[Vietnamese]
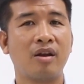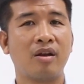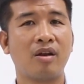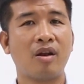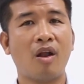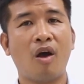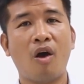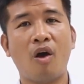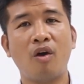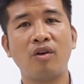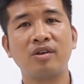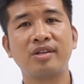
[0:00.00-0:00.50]

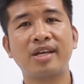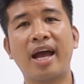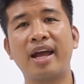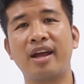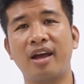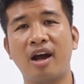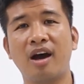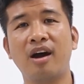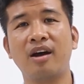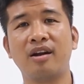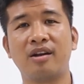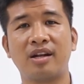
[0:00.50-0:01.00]
nó dày
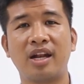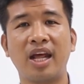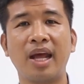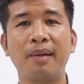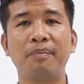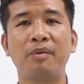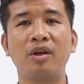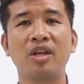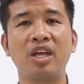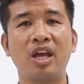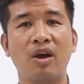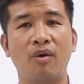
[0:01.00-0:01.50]
hơn
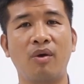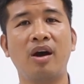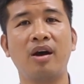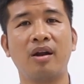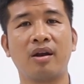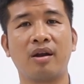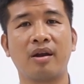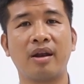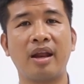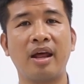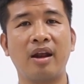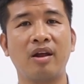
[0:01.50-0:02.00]
thép nó nhiều
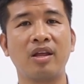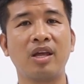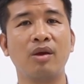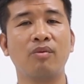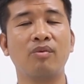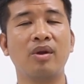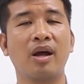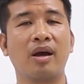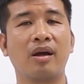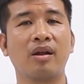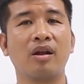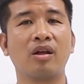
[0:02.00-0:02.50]
hơn để nó chịu
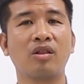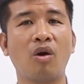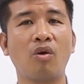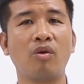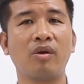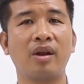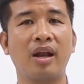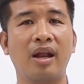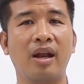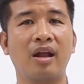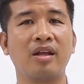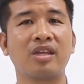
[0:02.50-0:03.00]
lực nó
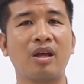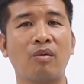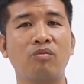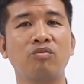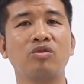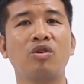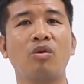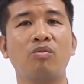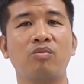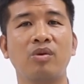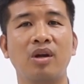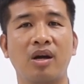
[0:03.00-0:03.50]
tốt để nó chống
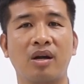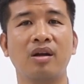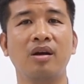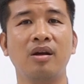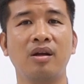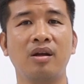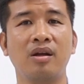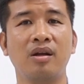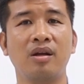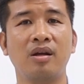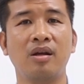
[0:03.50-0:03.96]
rung được nữa